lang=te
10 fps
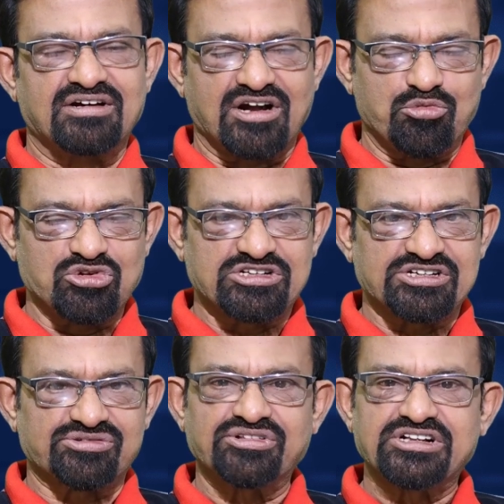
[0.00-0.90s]
నమోదు
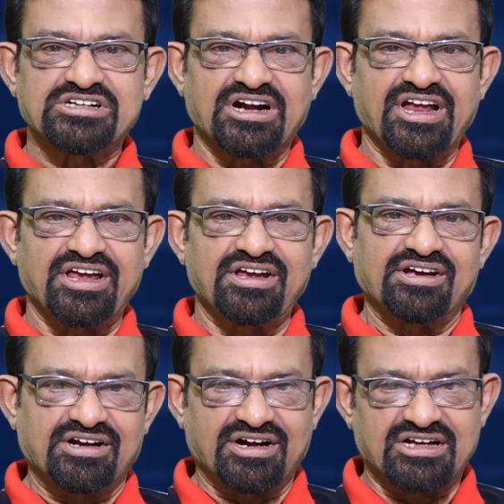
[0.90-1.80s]
చేసుకుంది చెన్నై
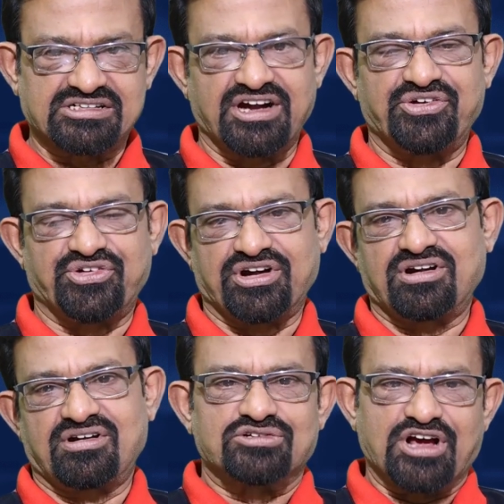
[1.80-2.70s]
లాస్ట్ ఎడిషన్
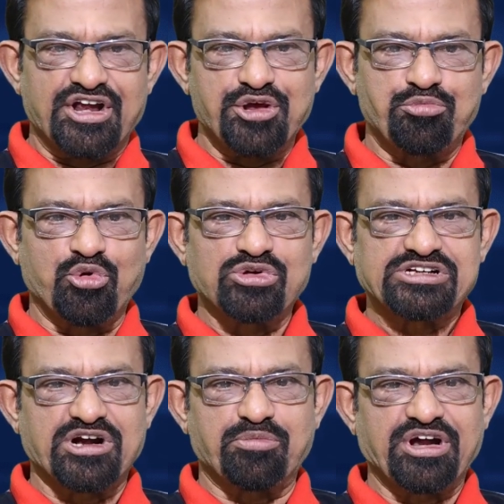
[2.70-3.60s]
కానీ ఇప్పుడు
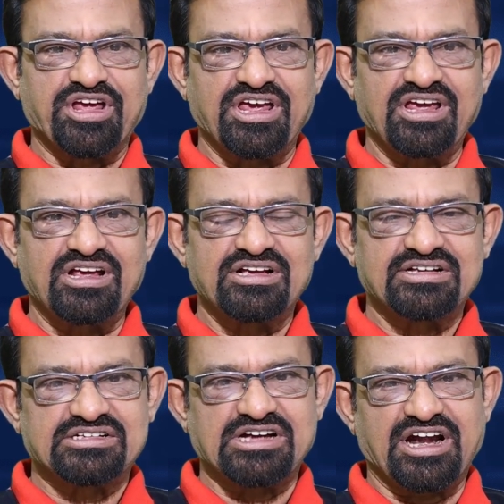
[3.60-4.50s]
వచ్చేటప్పటికీ
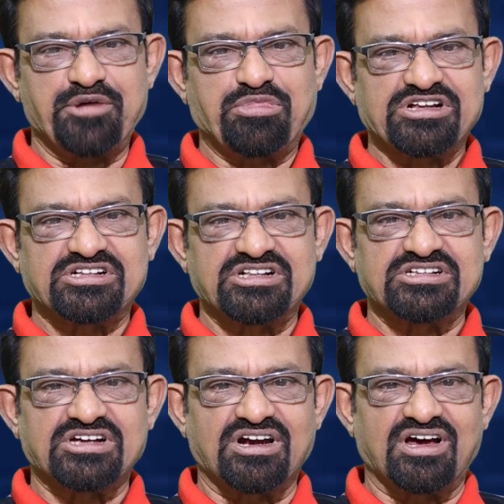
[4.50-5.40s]
చెన్నై పరిస్థితి
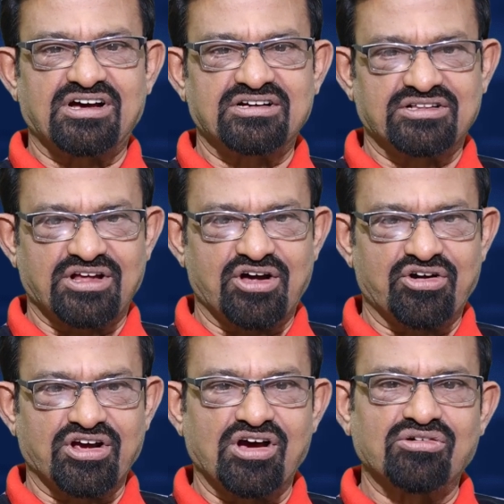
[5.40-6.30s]
చాలా
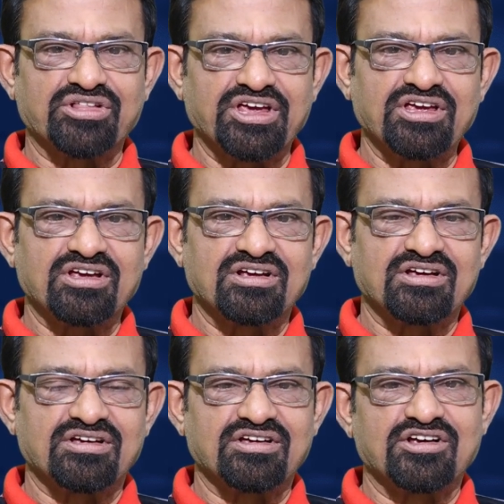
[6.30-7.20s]
దారుణంగా ఉంది
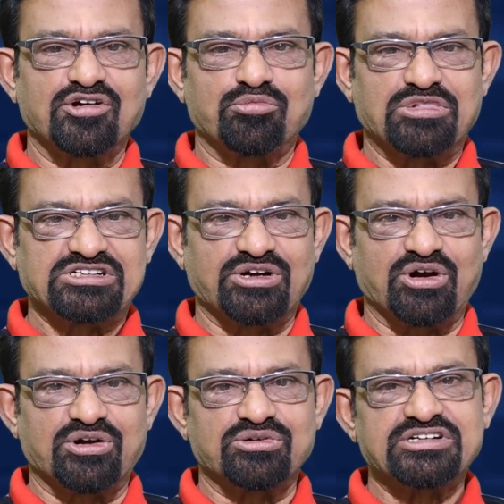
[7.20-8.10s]
మధ్యలో
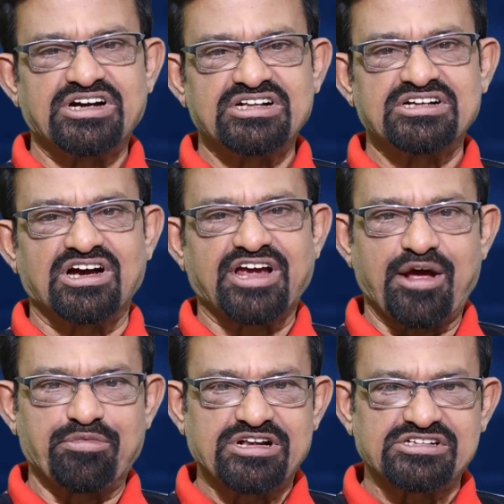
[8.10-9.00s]
అటు జడేజా
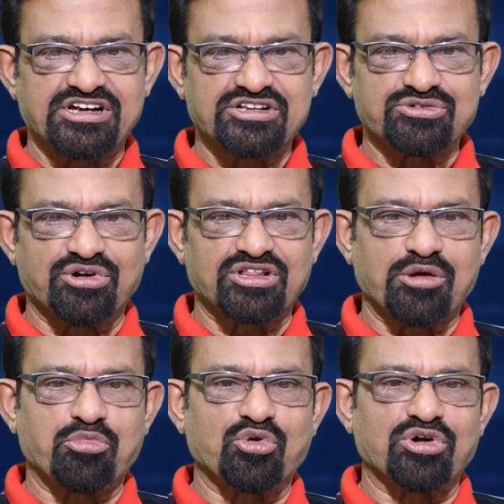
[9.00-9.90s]
క్యాప్టెన్సీ నుంచి కూడా
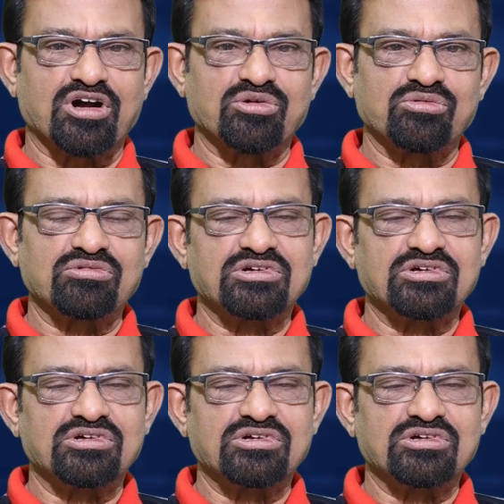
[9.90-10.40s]
తప్పుకున్నాడు